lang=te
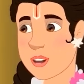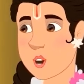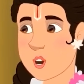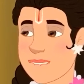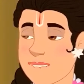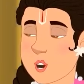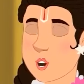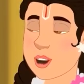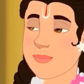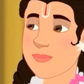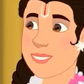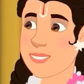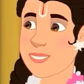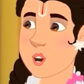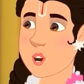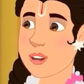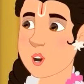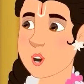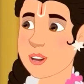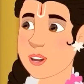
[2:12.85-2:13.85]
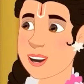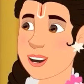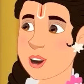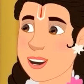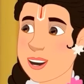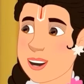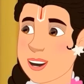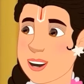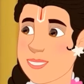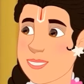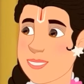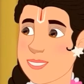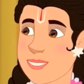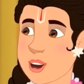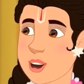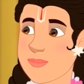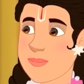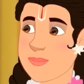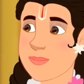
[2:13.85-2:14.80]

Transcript: మీరిచ్చిన వరం వల్ల అతను